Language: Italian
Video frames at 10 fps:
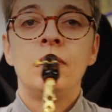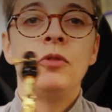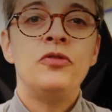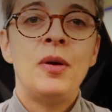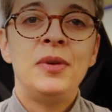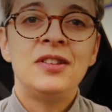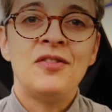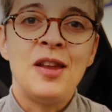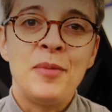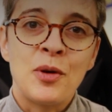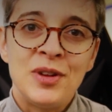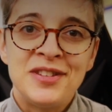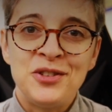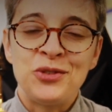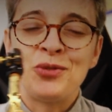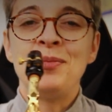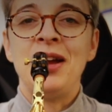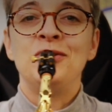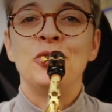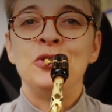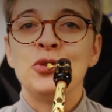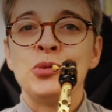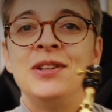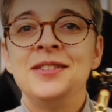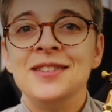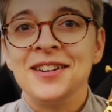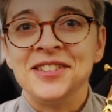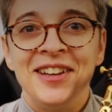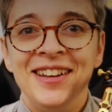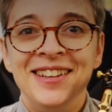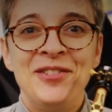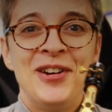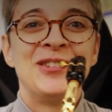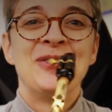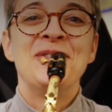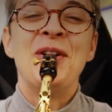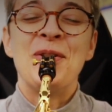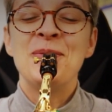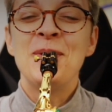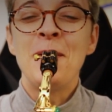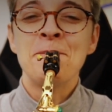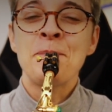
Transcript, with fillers: ovviamente vale per qualsiasi strumento, io sono il sax, eh, di questo mi occupo.